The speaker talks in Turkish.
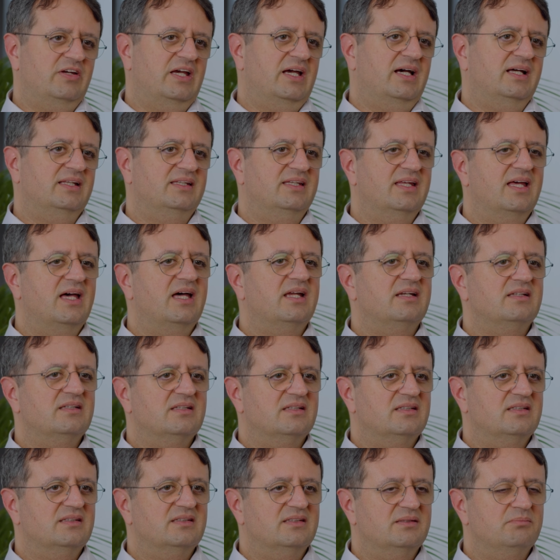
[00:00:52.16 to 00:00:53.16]
Veya diğer
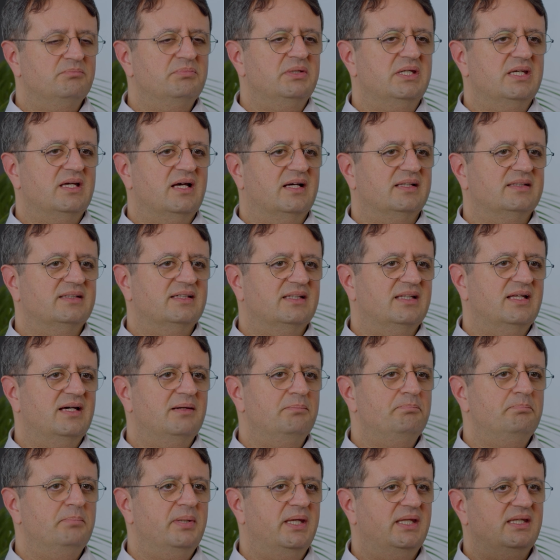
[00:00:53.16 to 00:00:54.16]
tıbbi
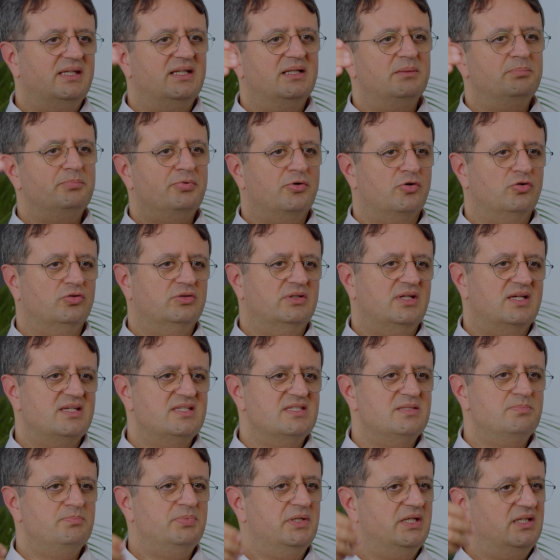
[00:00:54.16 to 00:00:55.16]
adıyla penil
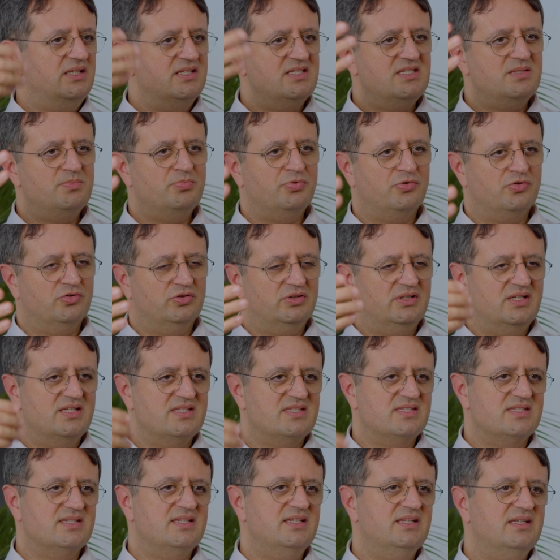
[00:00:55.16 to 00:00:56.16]
protez, penis
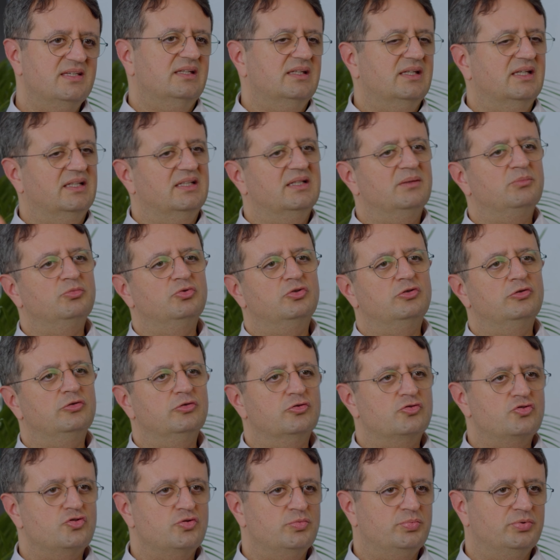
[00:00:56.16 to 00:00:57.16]
protezi ya da
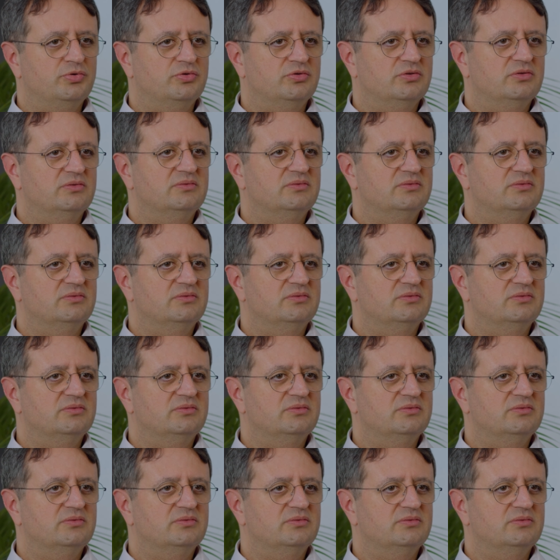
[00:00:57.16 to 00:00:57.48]
mutluluk çubuğu.